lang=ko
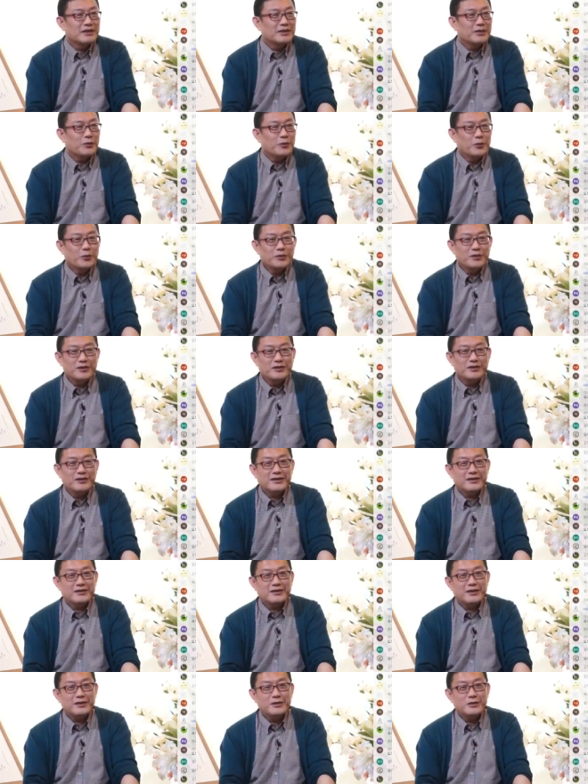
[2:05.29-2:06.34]
오늘 이렇게
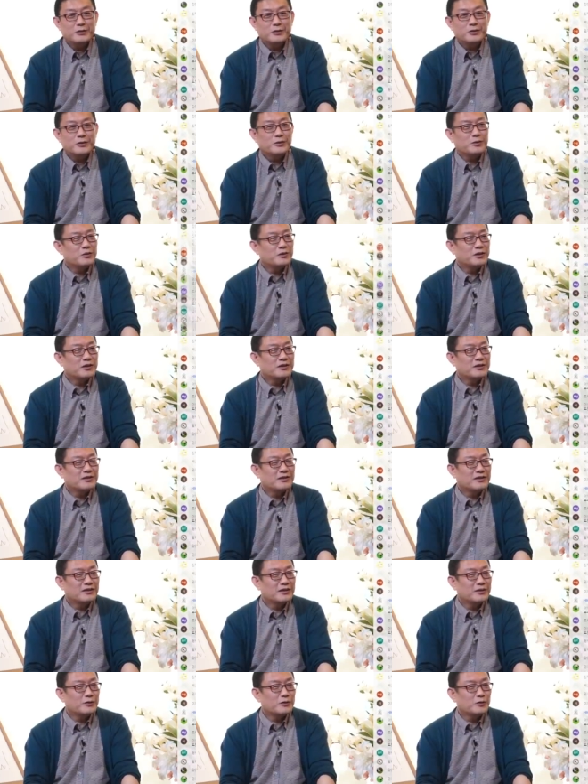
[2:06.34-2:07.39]
살려고 그동안
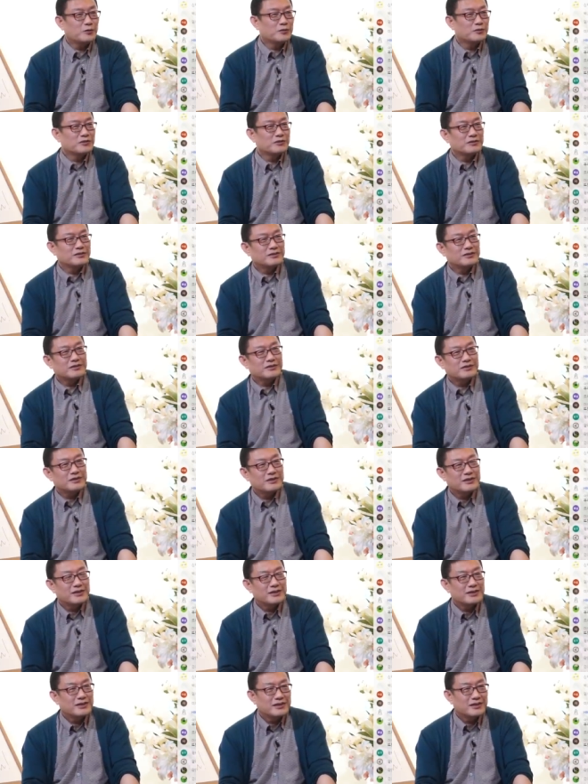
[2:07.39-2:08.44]
그렇게 여러분
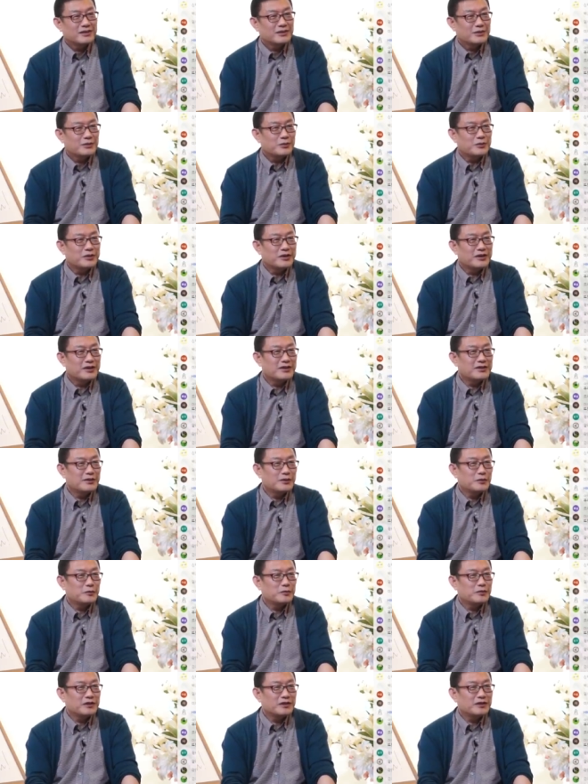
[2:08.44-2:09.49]
고생하신
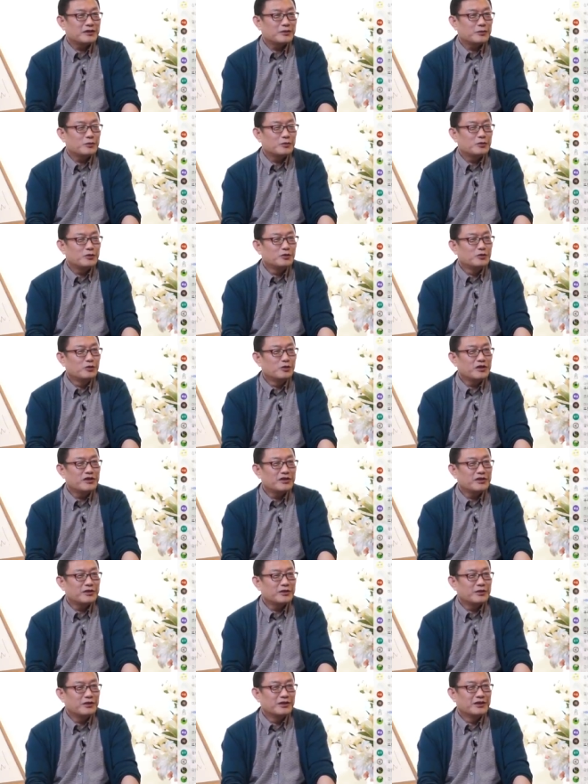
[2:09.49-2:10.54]
겁니다. 오늘
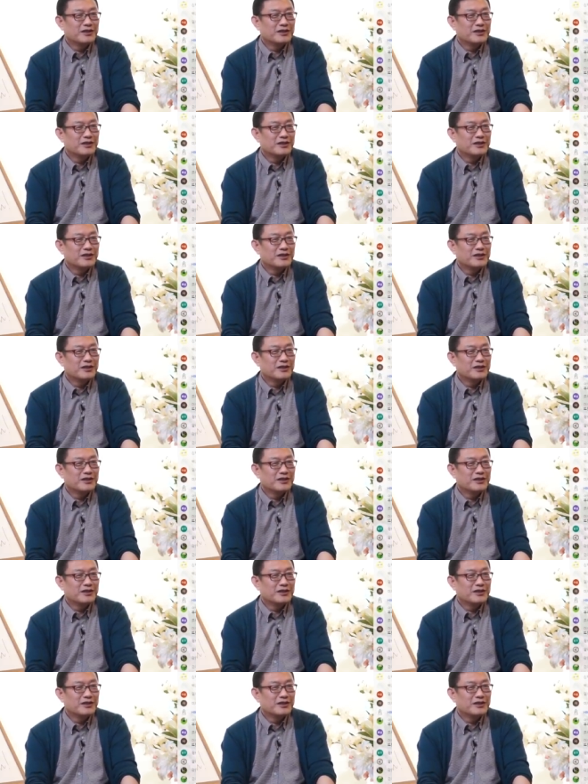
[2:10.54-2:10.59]
누리세요.